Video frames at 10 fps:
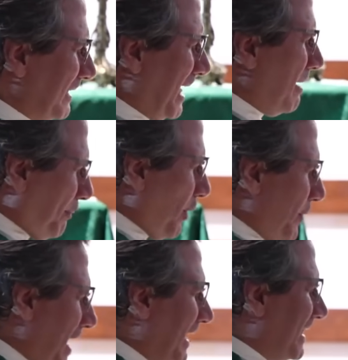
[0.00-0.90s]
del
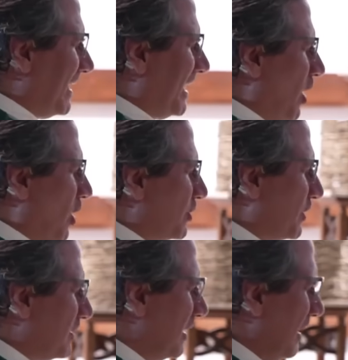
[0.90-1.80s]
poder de
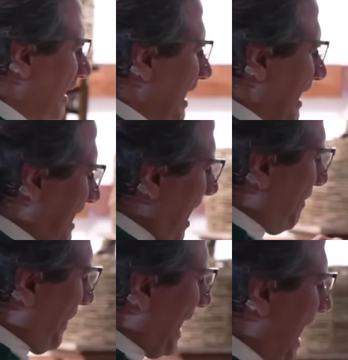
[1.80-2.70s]
Dios y
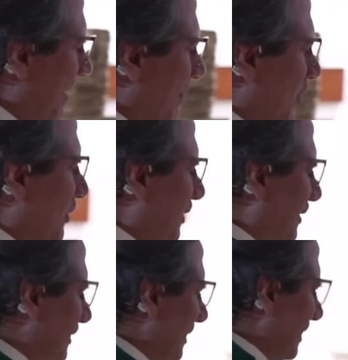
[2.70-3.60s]
apelamos